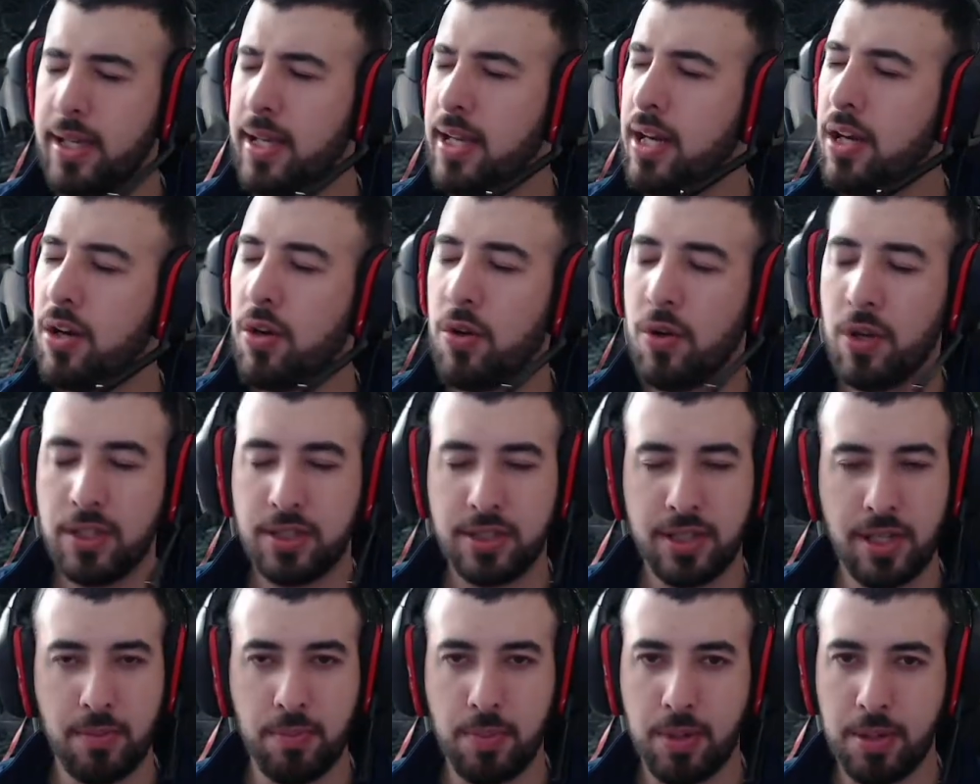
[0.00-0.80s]
Y no
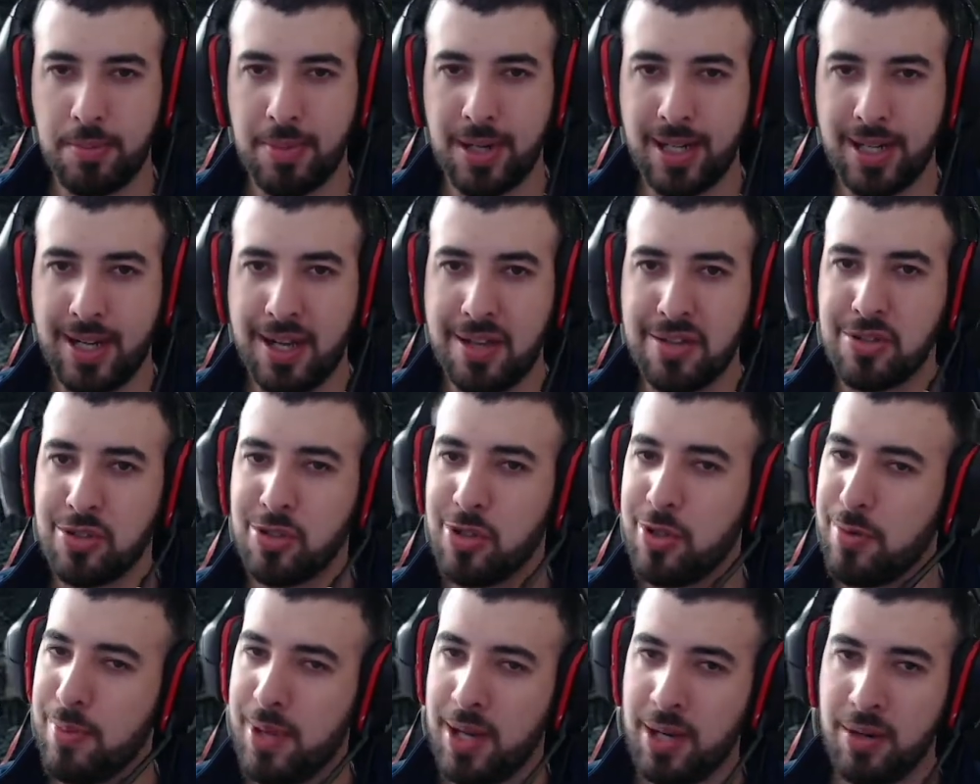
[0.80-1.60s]
es el primer
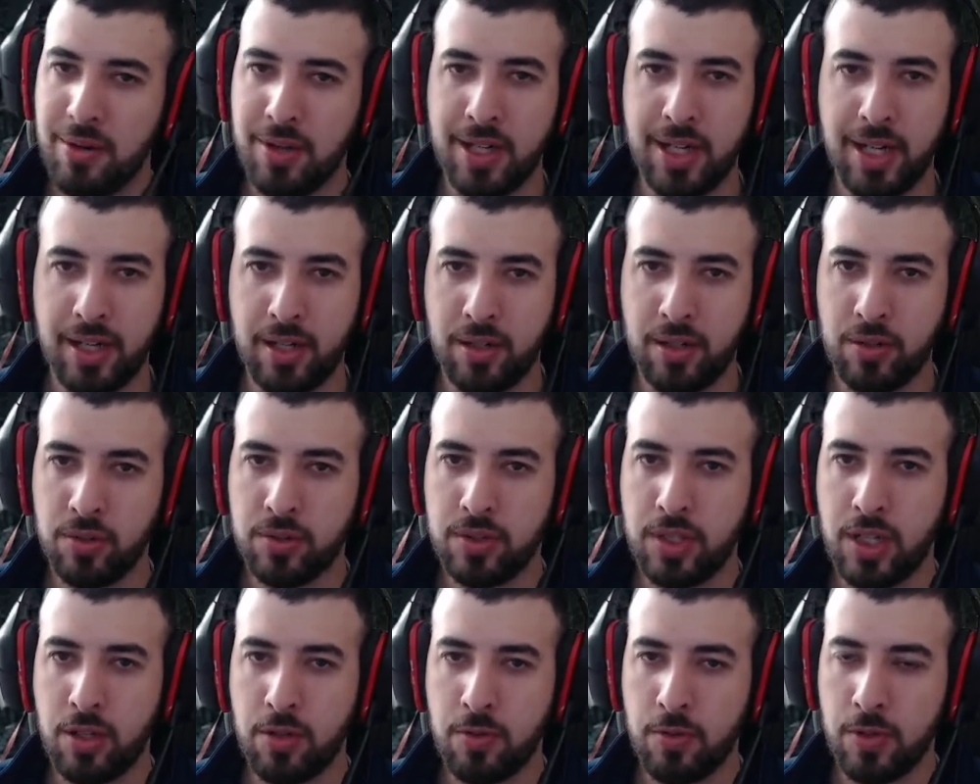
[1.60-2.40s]
caso, y menos en la
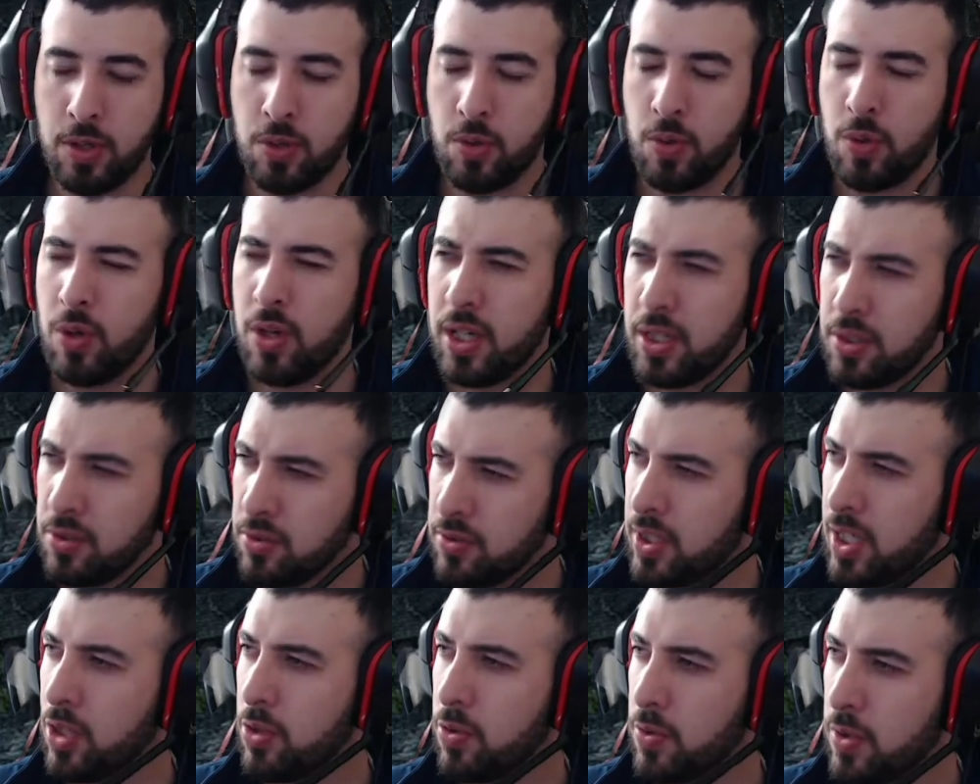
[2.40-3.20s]
industria de los videojuegos. La
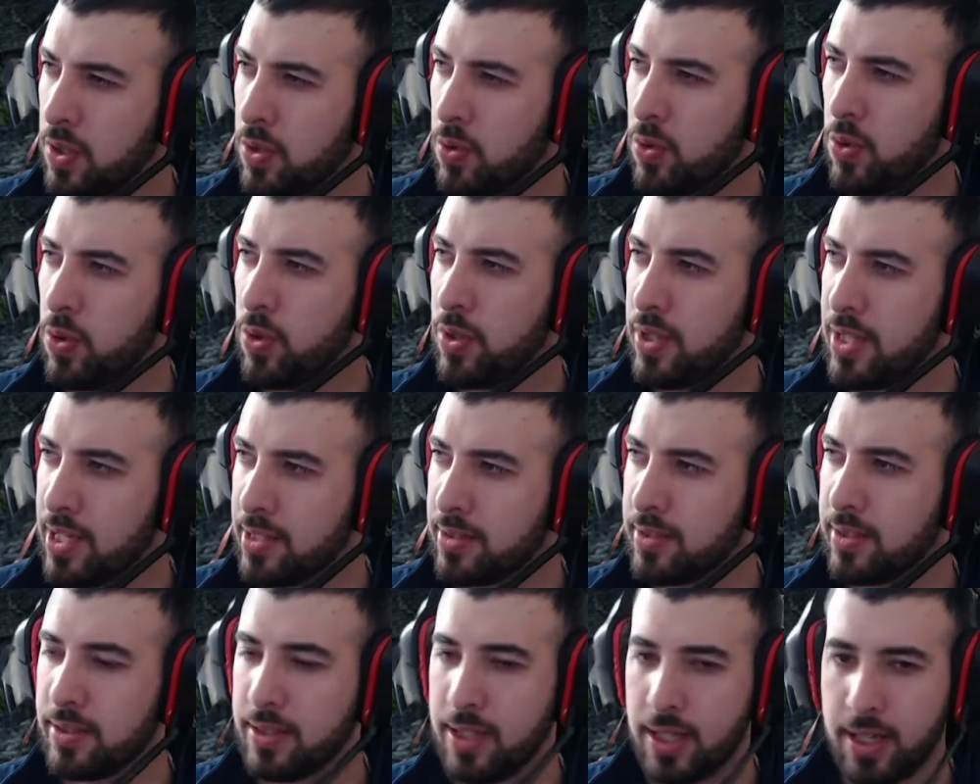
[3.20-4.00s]
industria de los videojuegos ya
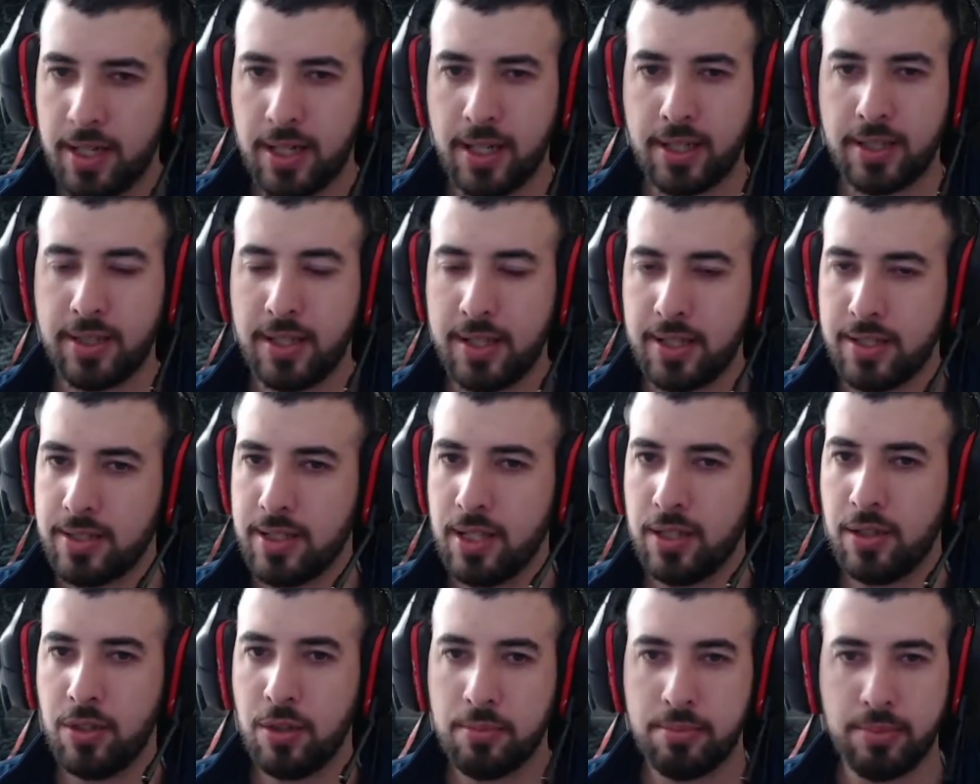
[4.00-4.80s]
se está
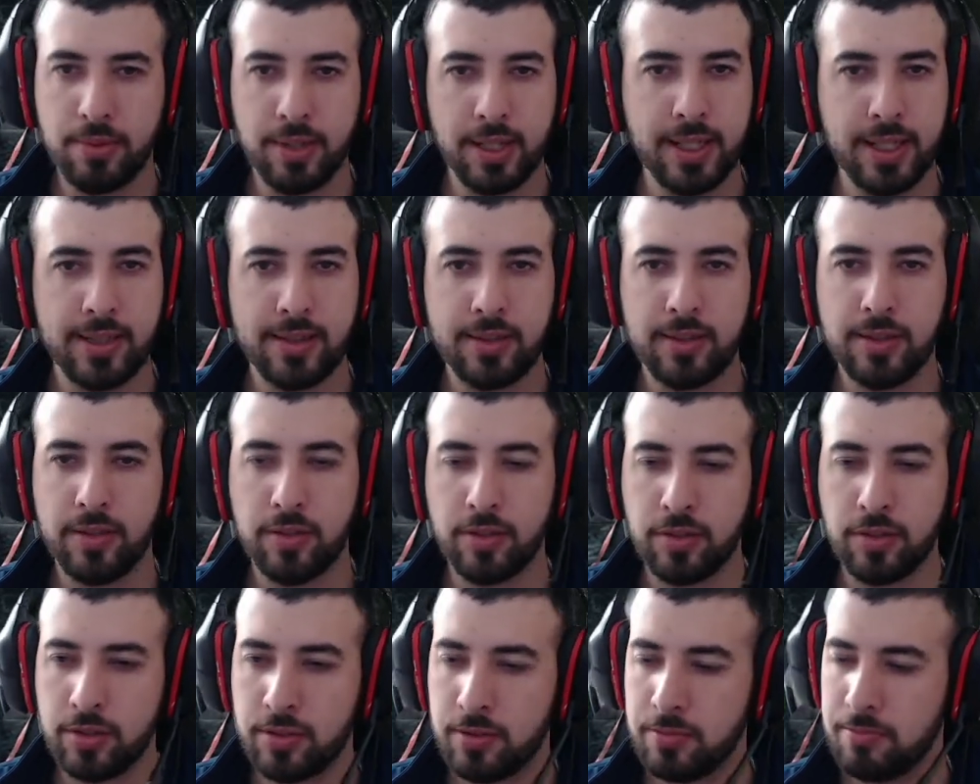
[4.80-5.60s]
caracterizando por
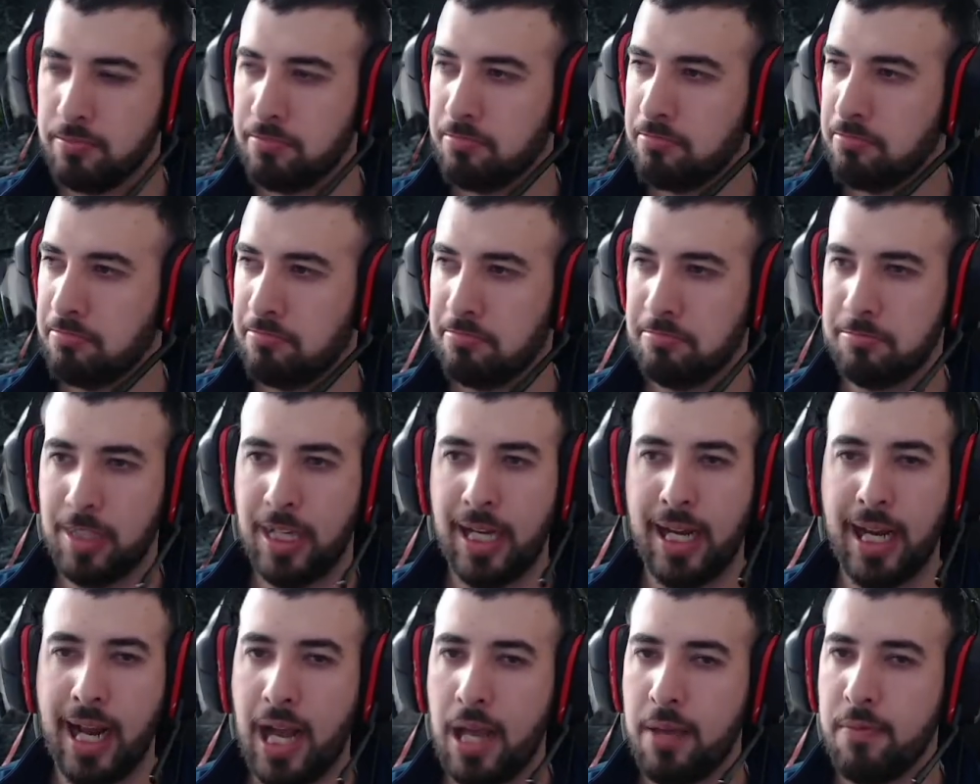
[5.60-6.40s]
estos
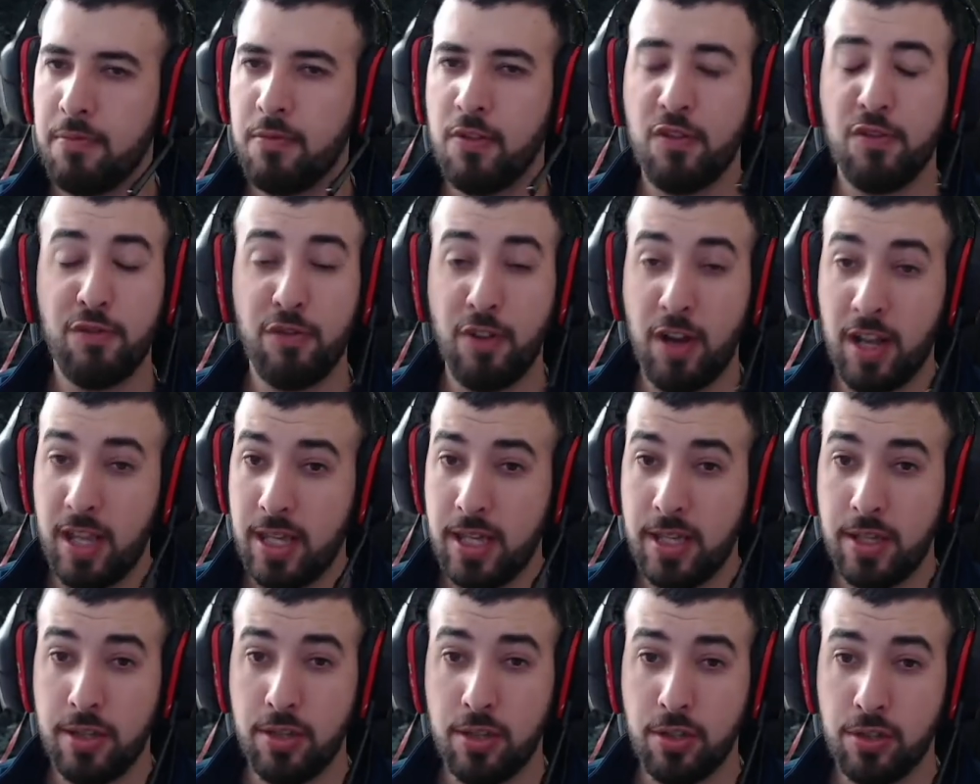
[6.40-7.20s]
hype
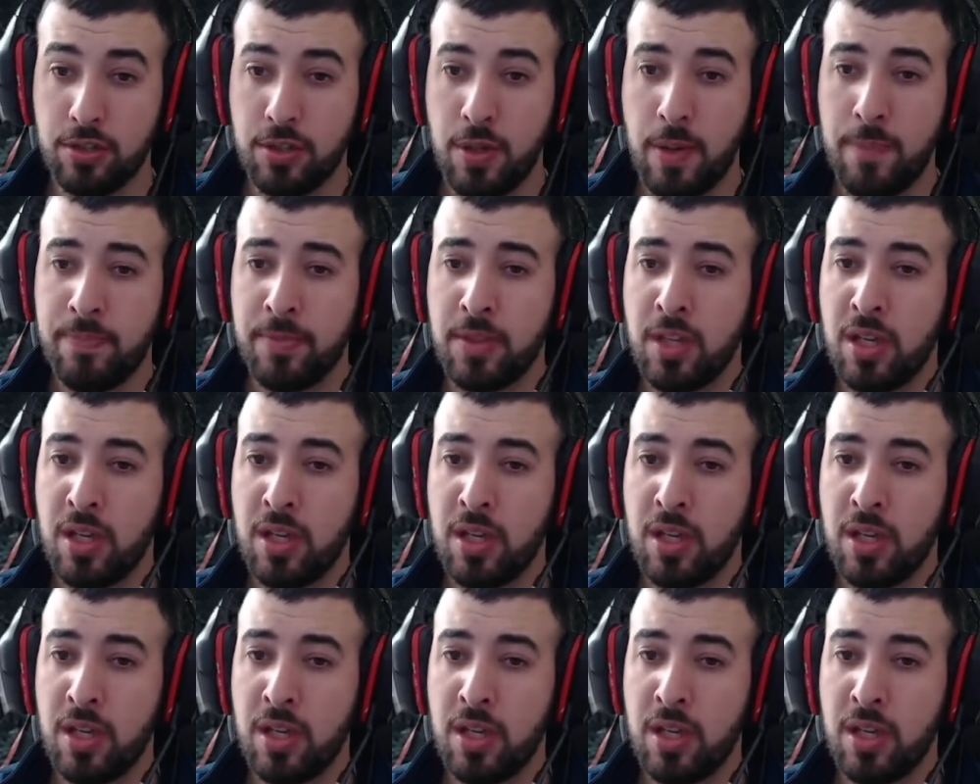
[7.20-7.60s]
fallidos.